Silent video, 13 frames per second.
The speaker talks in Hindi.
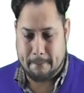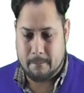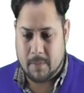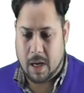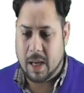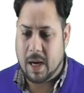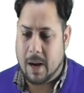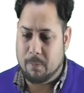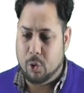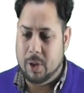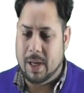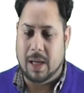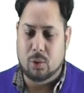अगर आपको
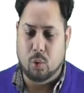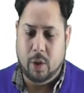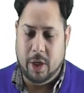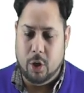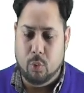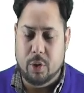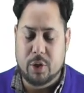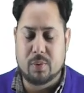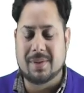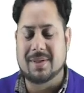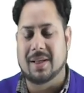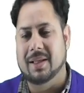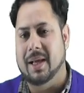याद हो इंडिविजुअल
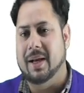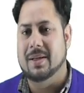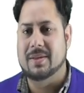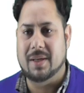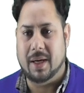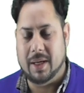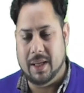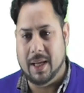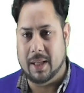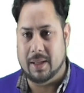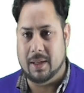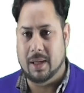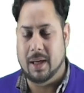सत्याग्रह स्टार्ट किया
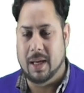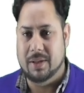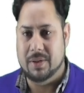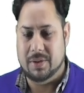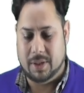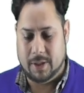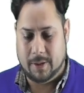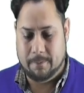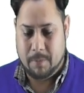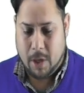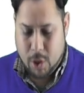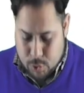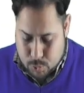था गांधी जी ने
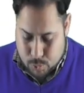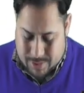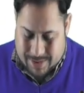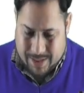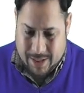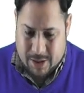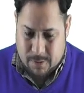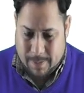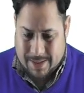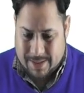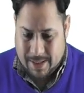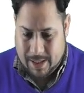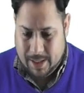तो सी इज
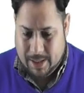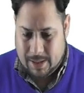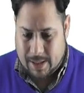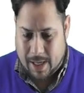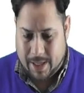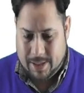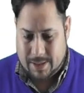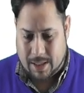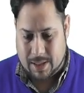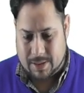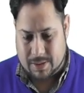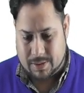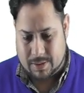बेसिकली द राइट
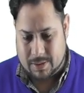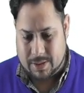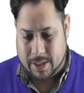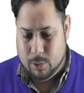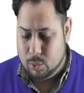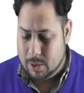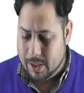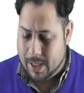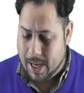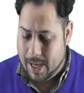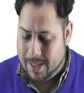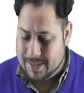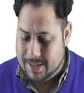आंसर सही उत्तर क्या
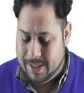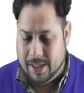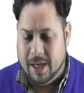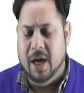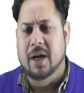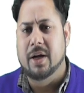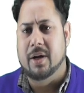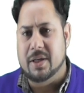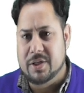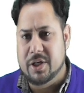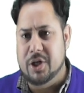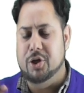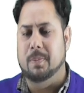है सी
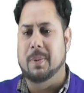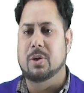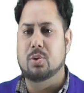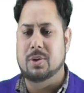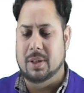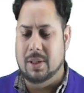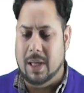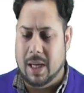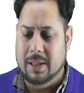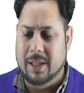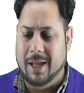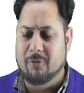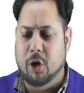ट्रस्टीशिप का जो
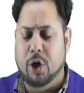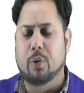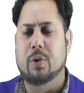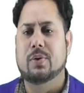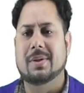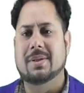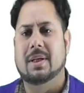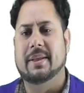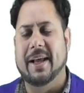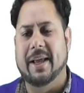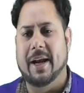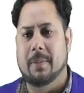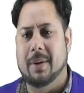सिद्धांत है वो इंडिविजुअल
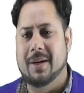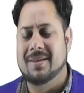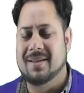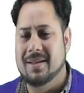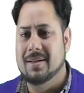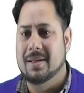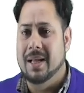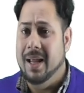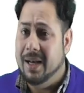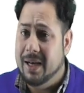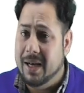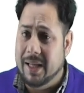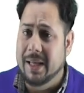सत्याग्रह में डिस्कस
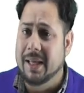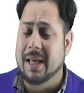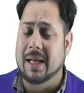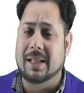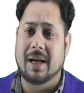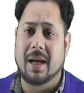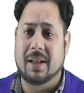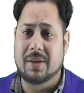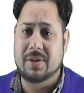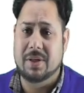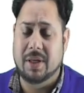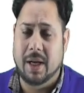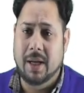नहीं किया था गांधी
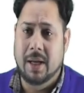जी ने